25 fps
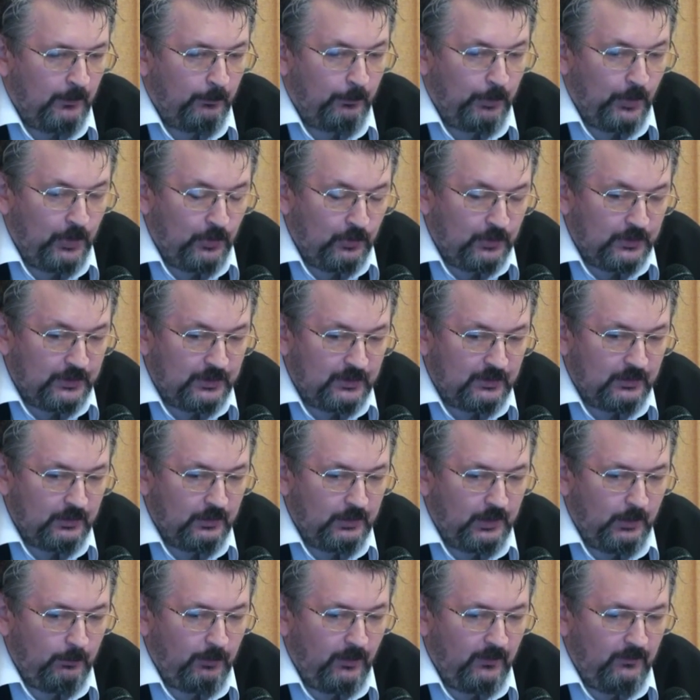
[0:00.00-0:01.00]
плюс
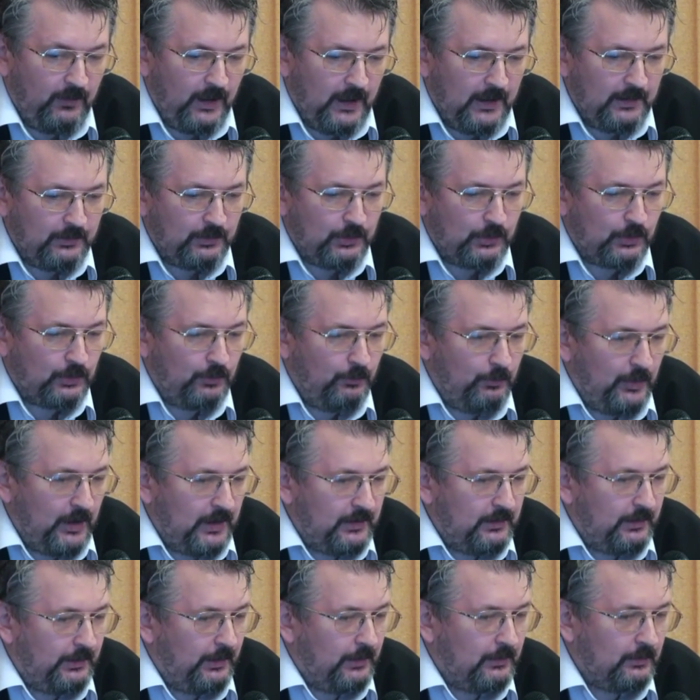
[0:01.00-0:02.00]
добавляется
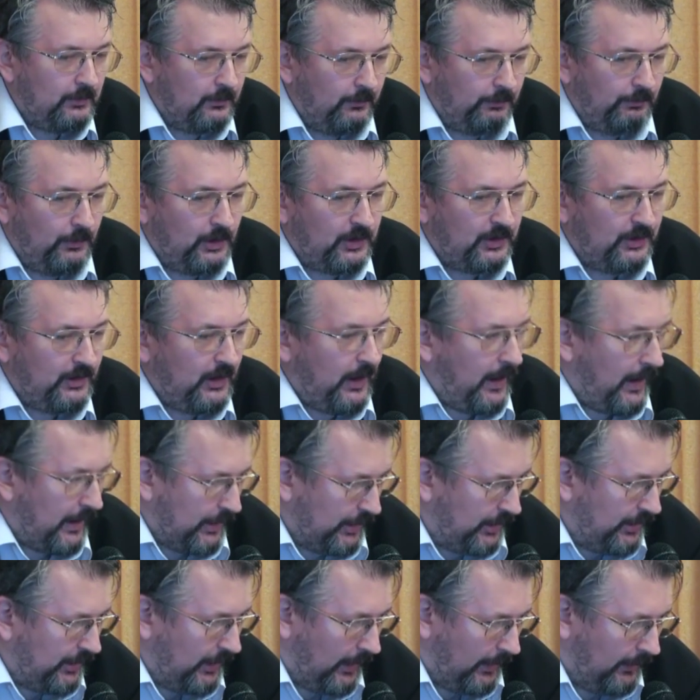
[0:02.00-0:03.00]
шумерский суффикс
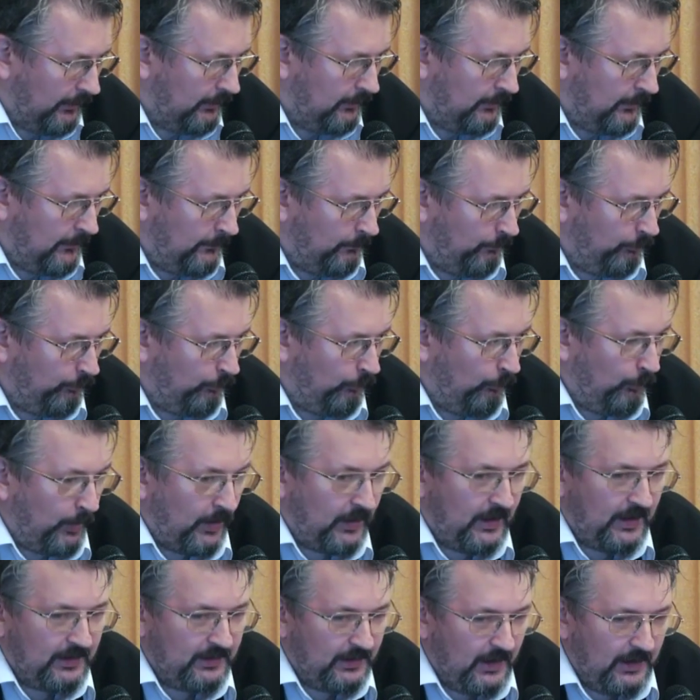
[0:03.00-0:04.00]
«эше»,
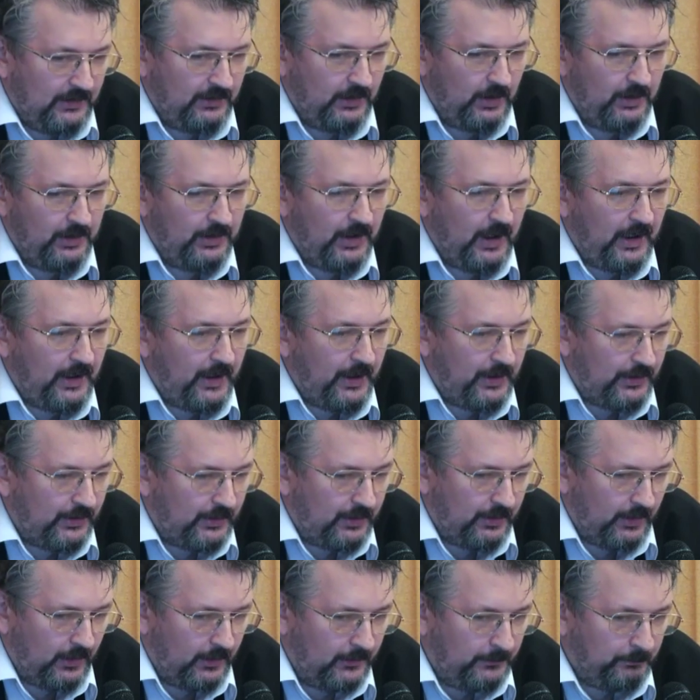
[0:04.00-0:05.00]
показатель
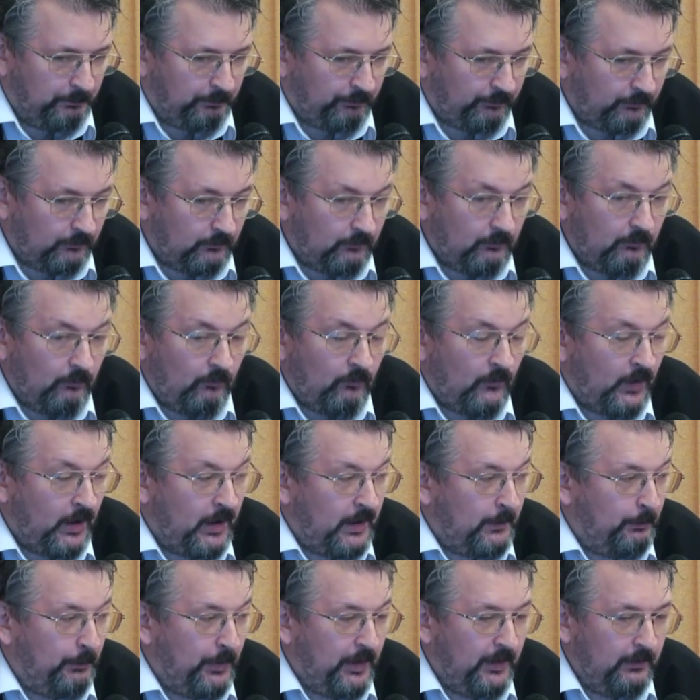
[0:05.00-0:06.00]
наречия.
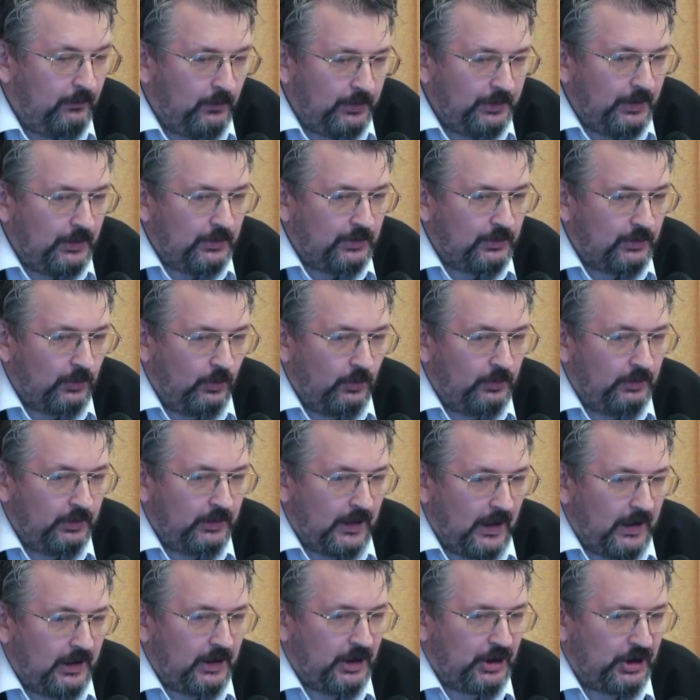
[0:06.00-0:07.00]
И переводится он
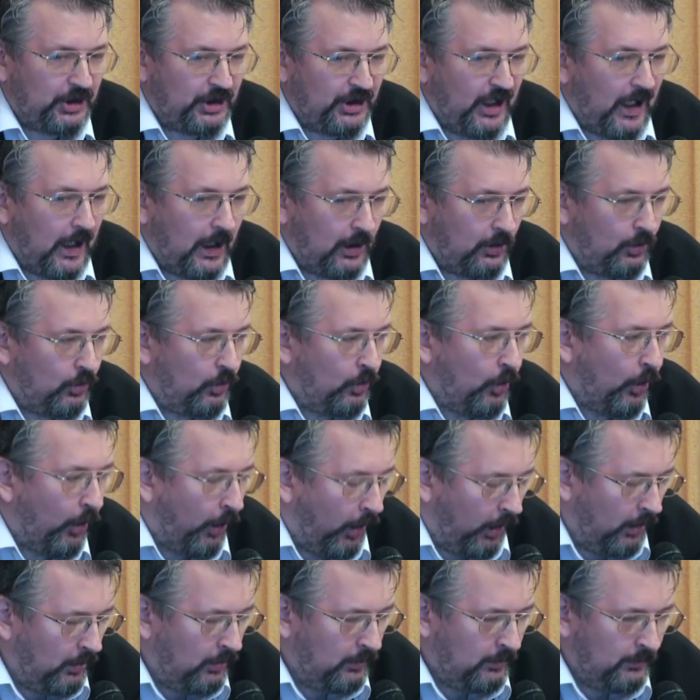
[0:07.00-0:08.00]
как
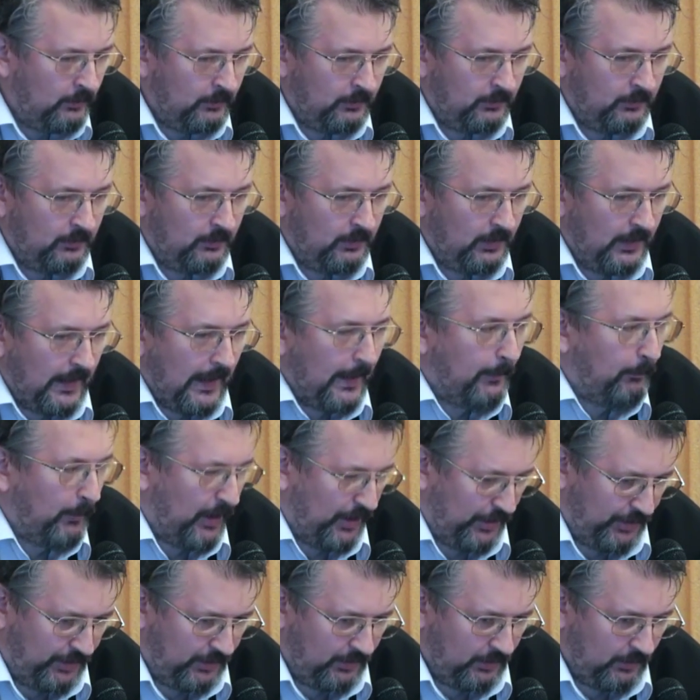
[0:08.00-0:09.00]
«жарко»,
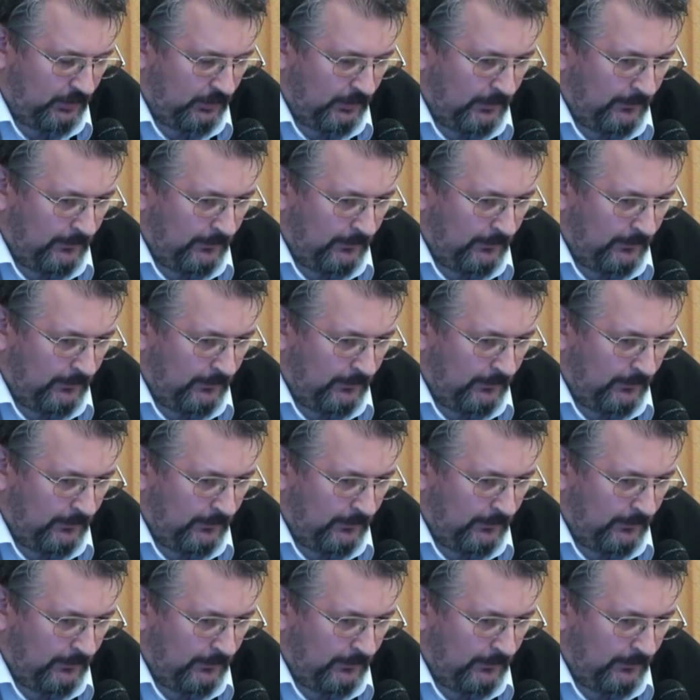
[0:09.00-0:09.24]
«эмеш».